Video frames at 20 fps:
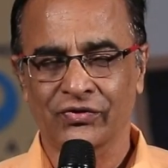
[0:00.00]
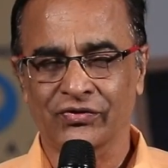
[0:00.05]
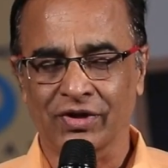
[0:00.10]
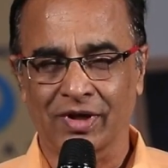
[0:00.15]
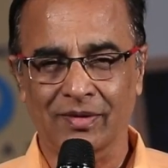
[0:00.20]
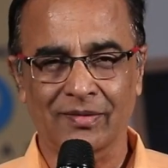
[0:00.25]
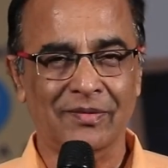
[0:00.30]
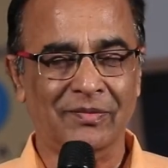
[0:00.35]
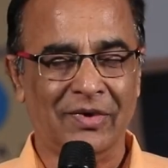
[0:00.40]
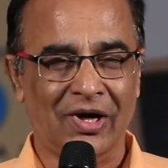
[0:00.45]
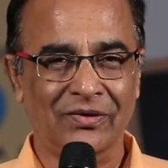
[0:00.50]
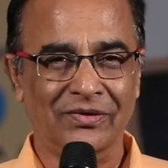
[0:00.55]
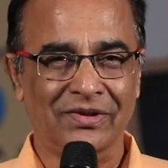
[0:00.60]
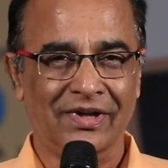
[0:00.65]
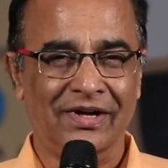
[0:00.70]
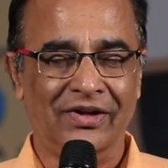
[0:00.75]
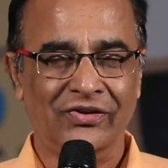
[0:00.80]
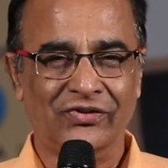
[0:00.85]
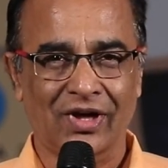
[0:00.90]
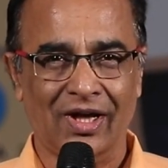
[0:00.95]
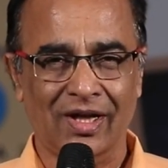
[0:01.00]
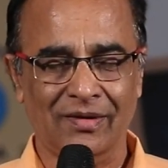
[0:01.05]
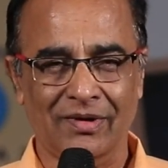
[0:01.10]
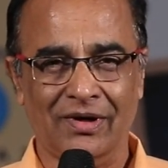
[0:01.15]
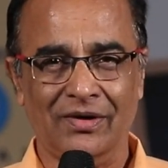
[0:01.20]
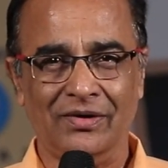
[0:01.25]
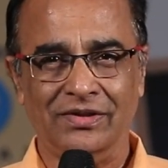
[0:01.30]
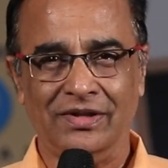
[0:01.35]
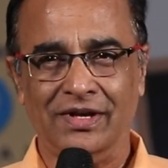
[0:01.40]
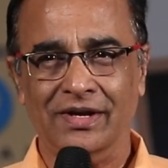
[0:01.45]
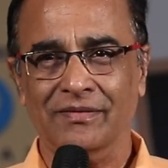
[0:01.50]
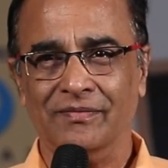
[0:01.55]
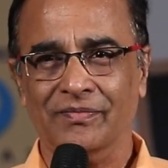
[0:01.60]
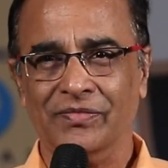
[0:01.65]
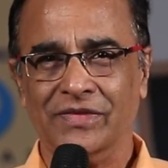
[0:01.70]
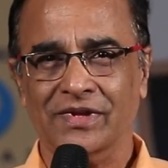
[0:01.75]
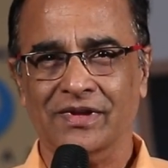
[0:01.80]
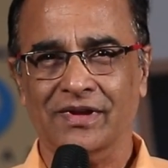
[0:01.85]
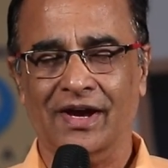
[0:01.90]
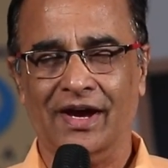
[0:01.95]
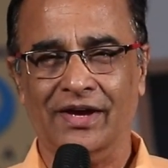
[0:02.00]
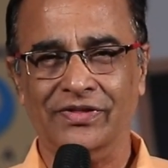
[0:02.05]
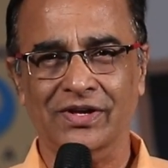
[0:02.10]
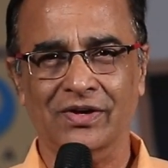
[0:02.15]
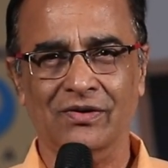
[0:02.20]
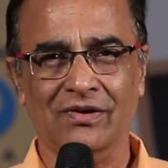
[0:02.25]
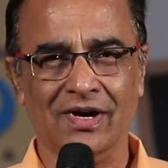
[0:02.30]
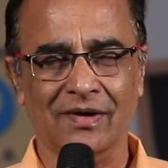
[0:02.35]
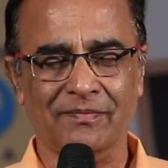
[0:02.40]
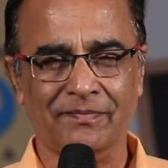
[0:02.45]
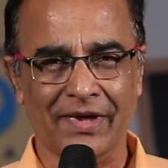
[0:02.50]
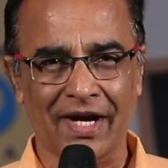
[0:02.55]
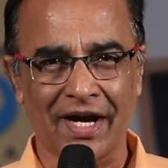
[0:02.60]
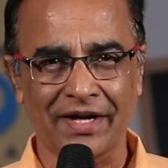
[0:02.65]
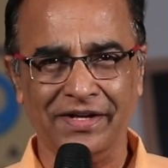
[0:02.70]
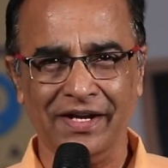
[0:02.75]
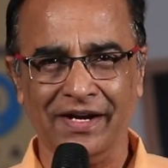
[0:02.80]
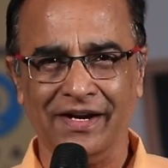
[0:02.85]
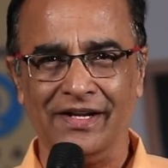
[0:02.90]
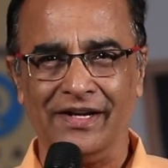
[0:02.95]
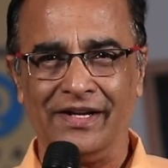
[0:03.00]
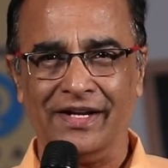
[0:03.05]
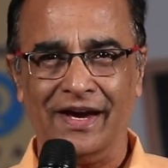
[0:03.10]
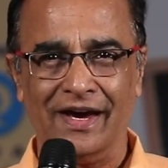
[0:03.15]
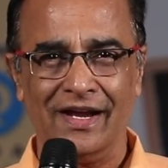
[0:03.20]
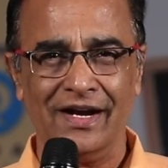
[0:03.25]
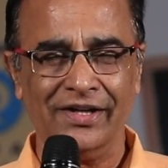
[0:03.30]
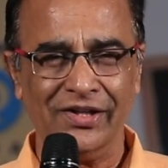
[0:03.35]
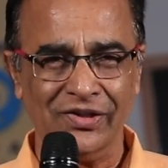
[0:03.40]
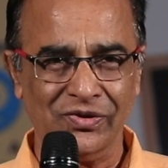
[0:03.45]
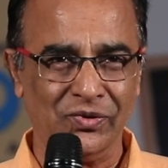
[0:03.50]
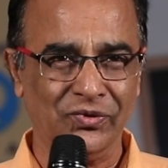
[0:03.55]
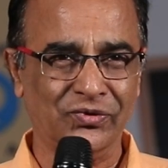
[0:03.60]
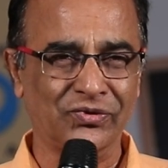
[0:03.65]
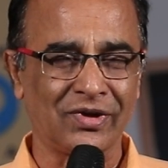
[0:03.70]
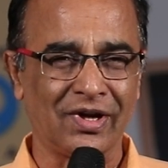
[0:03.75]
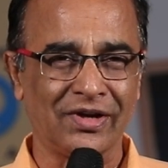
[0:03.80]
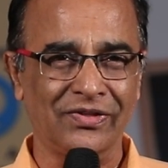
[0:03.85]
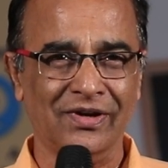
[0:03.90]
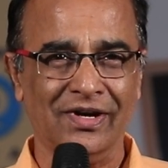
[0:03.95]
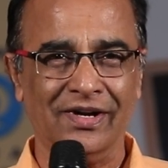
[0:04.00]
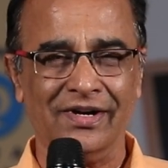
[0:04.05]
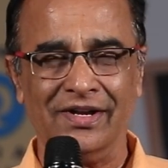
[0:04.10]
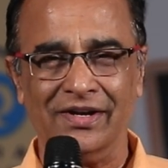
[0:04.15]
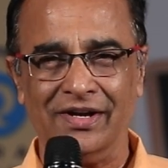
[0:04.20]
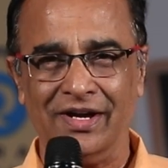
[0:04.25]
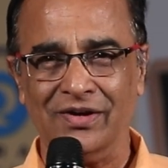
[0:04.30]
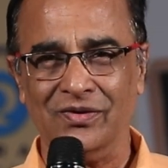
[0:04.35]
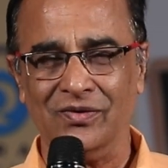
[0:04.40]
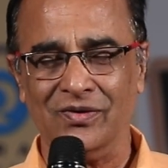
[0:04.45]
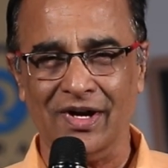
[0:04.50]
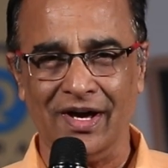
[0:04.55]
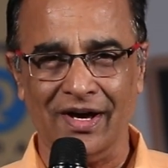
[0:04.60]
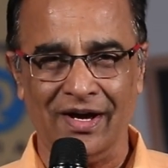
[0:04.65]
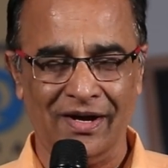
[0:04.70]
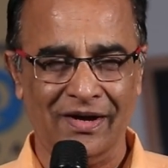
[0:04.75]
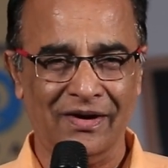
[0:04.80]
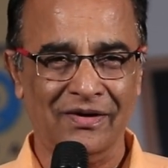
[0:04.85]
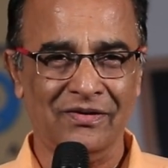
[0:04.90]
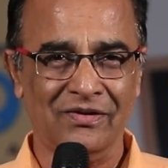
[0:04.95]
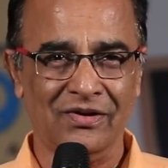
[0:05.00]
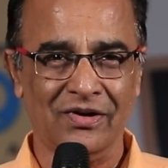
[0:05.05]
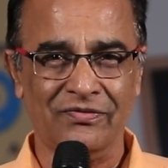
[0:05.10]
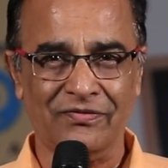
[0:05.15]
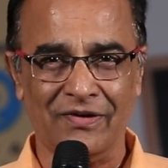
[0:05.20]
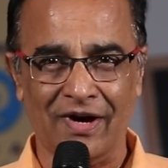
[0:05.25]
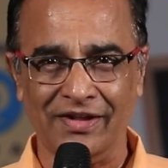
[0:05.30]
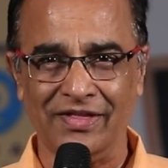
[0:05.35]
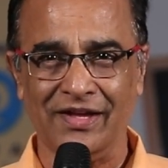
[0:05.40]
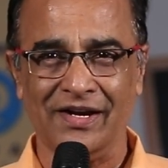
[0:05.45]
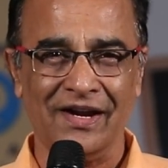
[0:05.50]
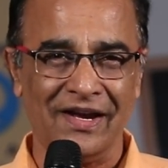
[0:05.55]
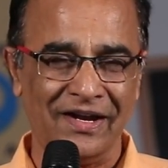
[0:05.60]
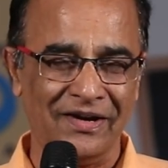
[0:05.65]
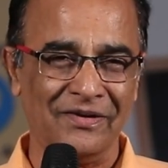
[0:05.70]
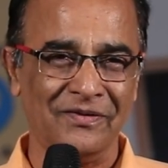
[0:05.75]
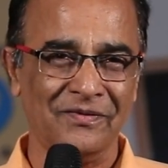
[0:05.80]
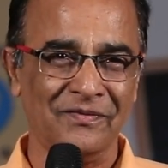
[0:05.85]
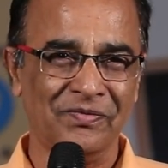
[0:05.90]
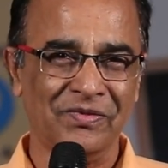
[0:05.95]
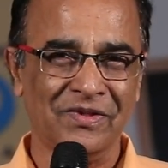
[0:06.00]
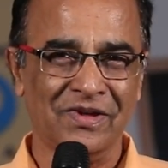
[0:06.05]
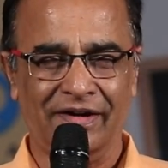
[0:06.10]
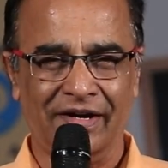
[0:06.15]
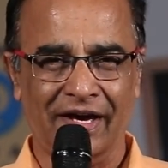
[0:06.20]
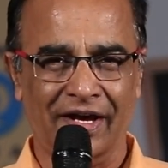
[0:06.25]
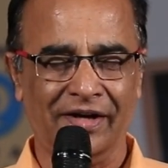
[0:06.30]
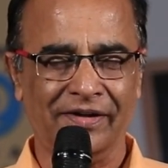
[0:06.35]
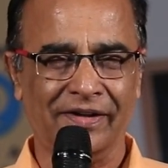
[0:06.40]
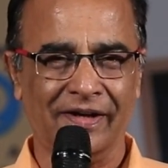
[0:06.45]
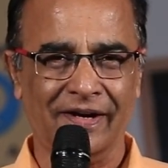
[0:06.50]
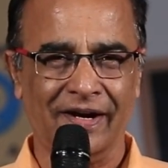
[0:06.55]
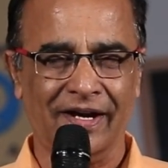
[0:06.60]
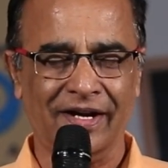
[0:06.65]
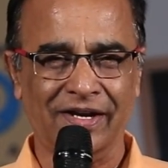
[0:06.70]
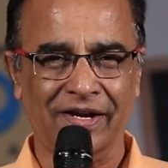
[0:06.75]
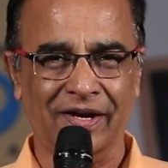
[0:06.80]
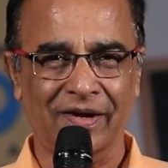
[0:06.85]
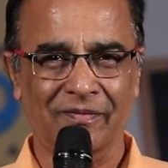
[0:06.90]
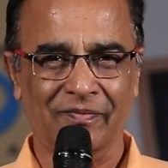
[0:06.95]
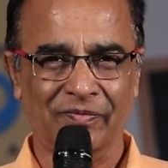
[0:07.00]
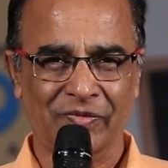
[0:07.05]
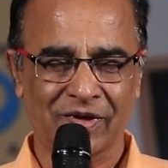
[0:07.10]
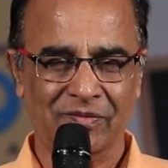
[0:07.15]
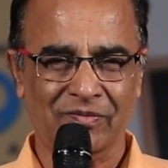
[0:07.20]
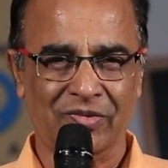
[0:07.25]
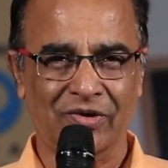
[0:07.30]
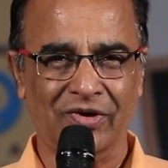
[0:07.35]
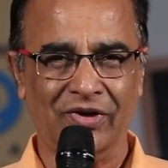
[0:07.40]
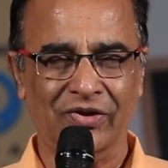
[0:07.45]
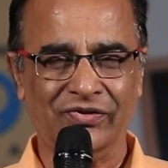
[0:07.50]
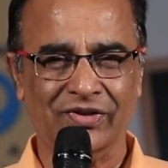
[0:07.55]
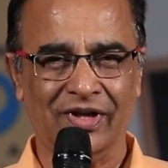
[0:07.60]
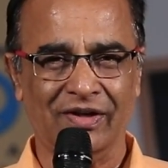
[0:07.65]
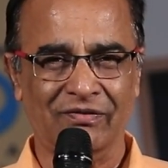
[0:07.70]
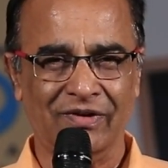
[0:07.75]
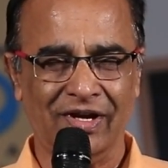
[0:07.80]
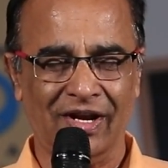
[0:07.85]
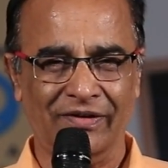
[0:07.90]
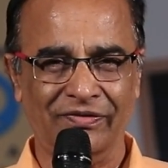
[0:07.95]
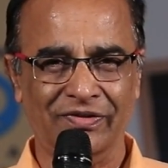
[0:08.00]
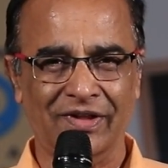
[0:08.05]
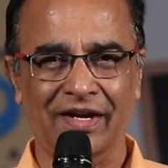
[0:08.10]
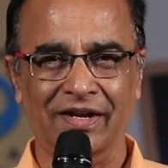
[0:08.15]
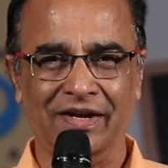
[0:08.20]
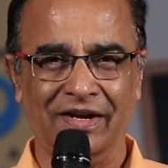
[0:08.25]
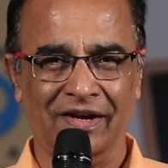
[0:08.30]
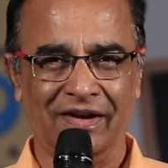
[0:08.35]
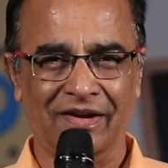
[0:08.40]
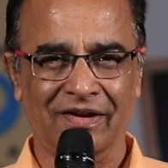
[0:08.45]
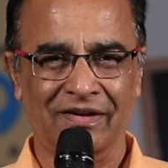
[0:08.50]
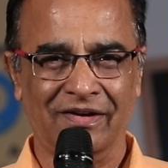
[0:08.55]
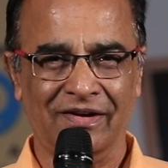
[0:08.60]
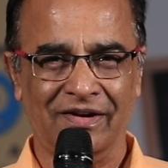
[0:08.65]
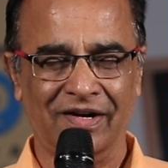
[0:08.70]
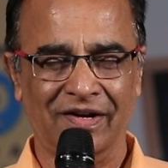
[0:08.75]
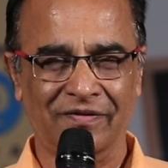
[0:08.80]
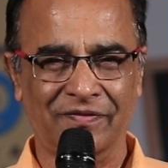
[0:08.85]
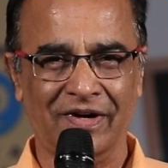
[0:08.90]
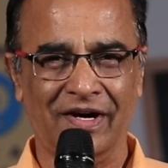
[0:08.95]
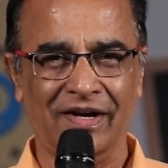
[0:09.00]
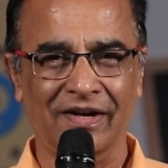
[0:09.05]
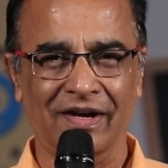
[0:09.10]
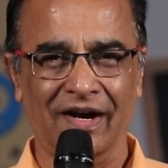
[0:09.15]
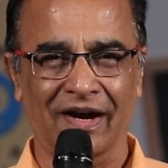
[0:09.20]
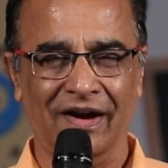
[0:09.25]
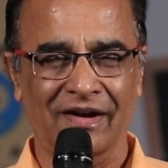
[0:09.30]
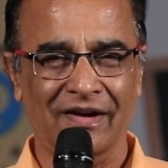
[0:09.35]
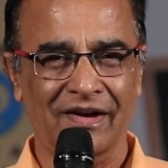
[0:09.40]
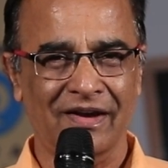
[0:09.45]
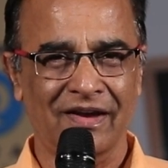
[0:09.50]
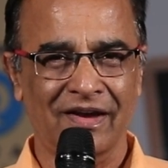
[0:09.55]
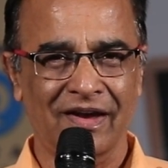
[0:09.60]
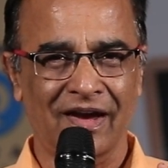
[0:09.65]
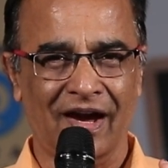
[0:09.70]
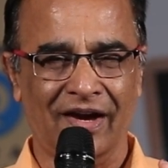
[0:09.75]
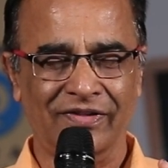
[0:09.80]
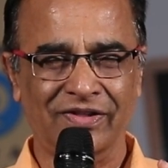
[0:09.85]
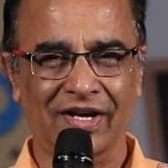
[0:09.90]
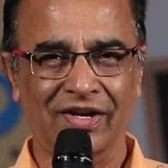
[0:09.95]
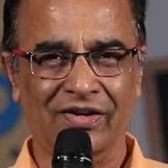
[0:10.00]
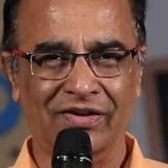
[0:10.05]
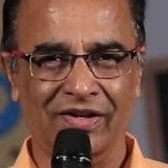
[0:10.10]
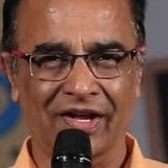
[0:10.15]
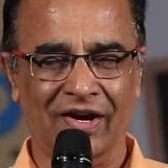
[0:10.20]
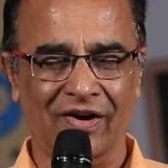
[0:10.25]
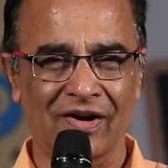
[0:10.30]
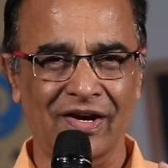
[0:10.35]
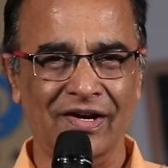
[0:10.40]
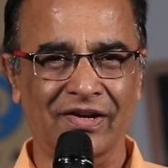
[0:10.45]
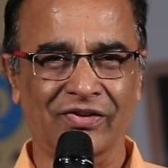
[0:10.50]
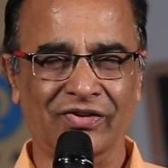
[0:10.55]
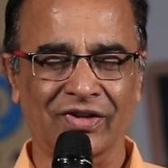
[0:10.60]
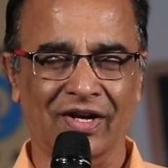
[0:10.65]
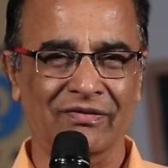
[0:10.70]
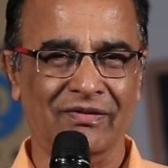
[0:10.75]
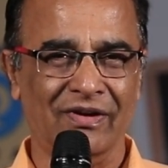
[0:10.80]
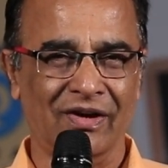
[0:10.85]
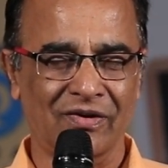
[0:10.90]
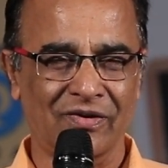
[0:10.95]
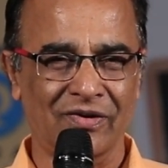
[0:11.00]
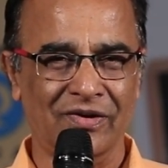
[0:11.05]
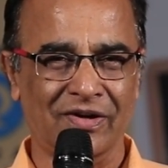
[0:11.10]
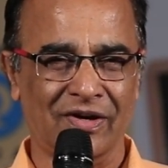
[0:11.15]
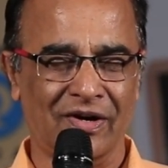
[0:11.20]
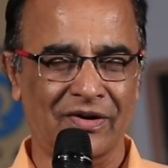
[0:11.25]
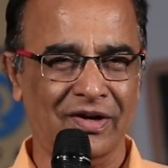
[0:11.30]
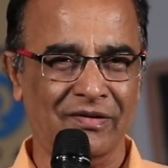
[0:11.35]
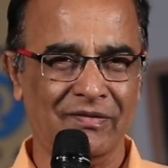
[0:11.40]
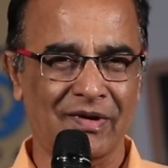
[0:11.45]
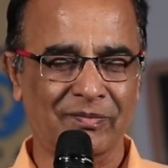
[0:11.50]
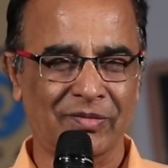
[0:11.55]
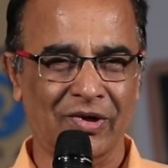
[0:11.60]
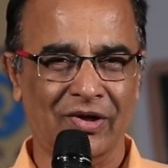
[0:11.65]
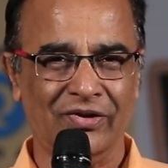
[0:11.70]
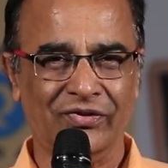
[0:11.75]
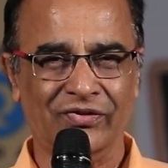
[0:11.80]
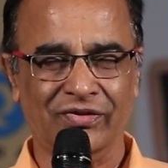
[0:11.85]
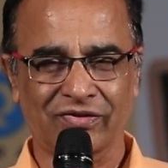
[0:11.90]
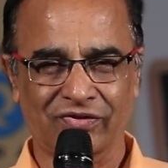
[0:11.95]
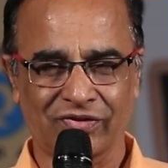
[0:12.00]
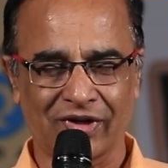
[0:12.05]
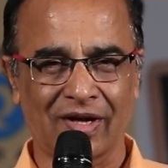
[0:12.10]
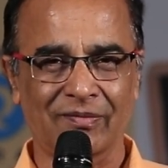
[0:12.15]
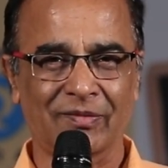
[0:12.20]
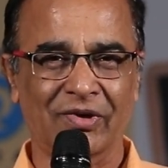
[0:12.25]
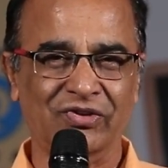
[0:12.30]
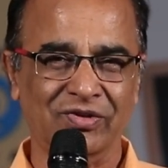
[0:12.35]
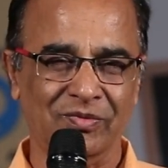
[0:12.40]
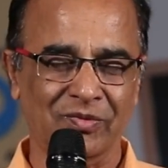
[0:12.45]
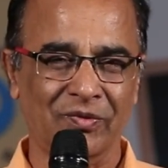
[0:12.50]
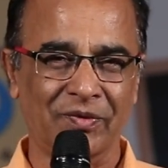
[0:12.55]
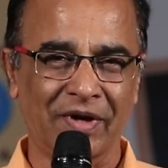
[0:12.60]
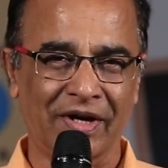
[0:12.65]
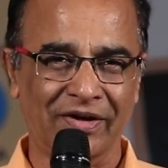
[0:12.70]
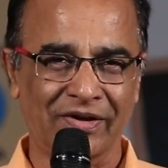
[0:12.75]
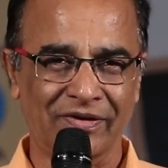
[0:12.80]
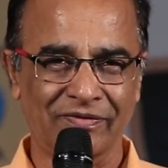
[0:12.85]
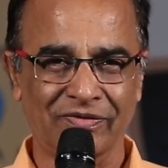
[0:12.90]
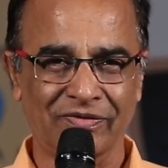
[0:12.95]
సినిమా బాగుందండి చాలా బాగుంది ఐ థింక్ ఒక ప్రాక్టికల్ రియాలిటీ చూస్తున్నాను ఎందుకంటే నేను కూడా ఒక ఫాదర్ అయినా డైరెక్టర్ గారికి ప్రొడ్యూసర్ వీళ్ళందరికీ డెఫినెట్గా ఐ థింక్ ఇట్ దే ఆల్ డిజర్వ్ ఎ గుడ్ రౌండ్ ఆఫ్ అప్లాట్స్ చాలా మంచి మూవీ అండి